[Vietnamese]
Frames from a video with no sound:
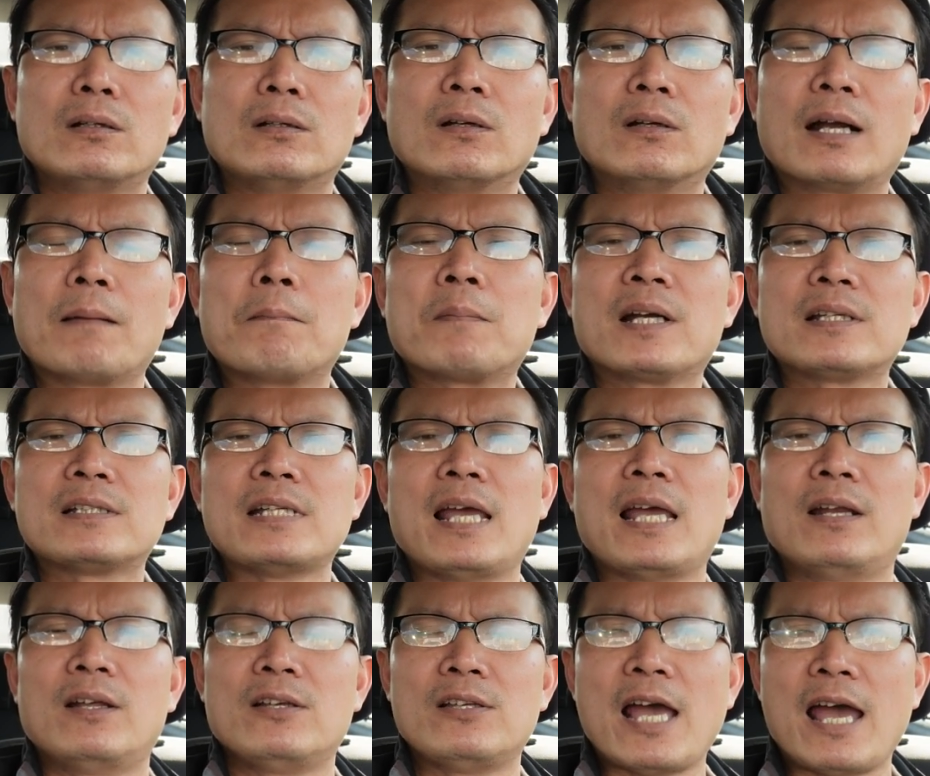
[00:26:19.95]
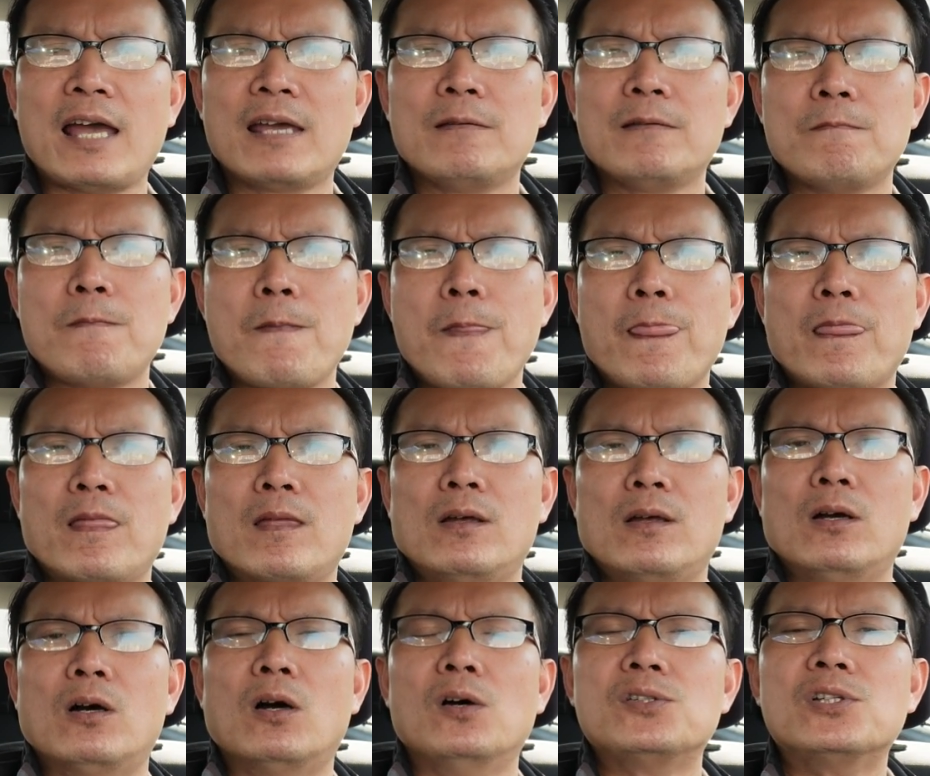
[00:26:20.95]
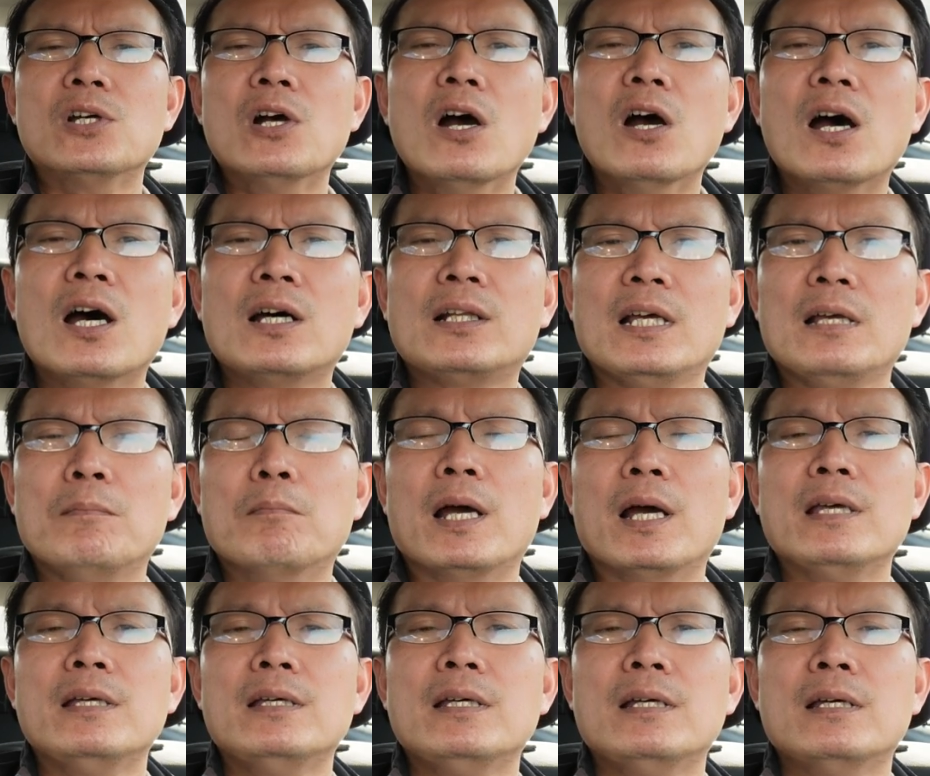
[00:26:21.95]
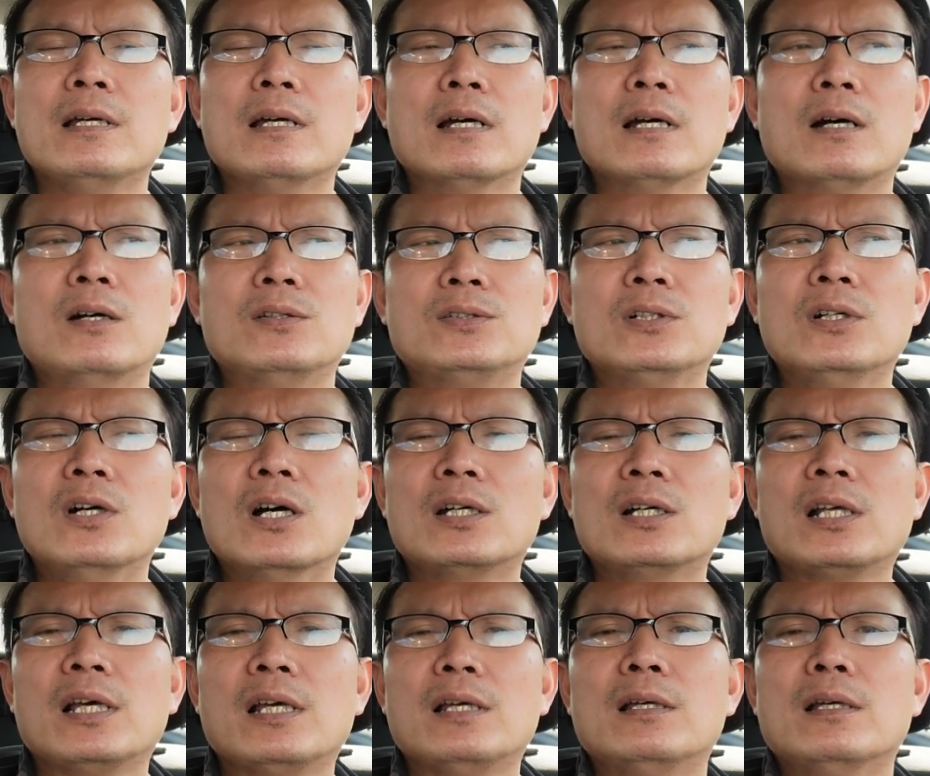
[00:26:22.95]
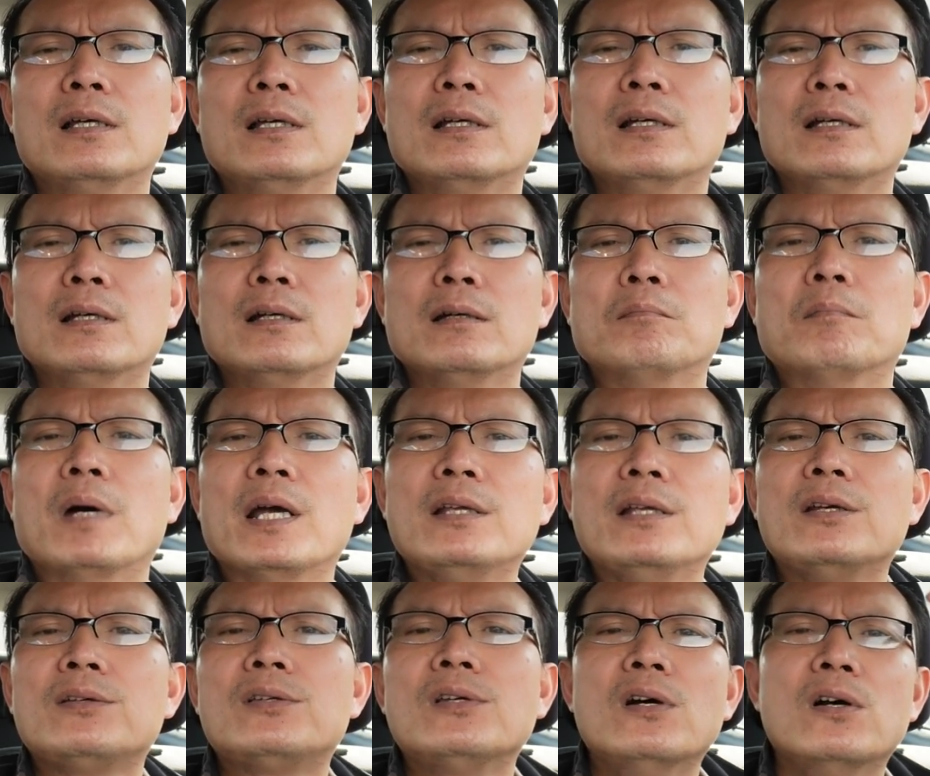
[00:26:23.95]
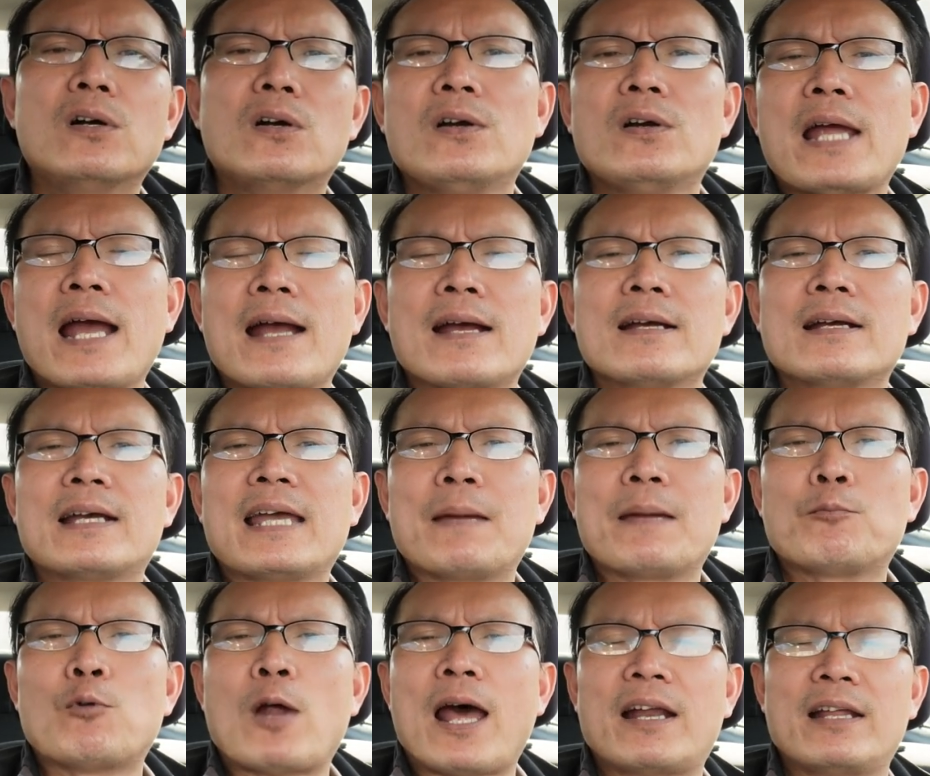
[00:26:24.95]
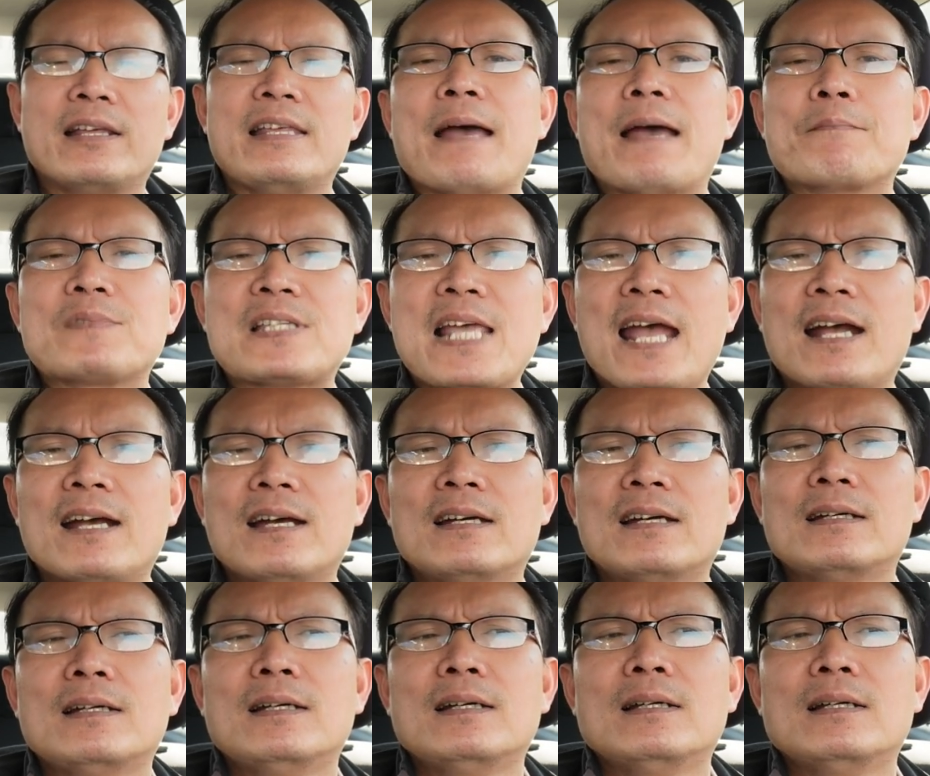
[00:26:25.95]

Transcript: nó cấm cái xe nó chạy hồi xưa thì mỹ ờ, hồi xưa thì mỹ nó chưa có gắn camera nó giám sát á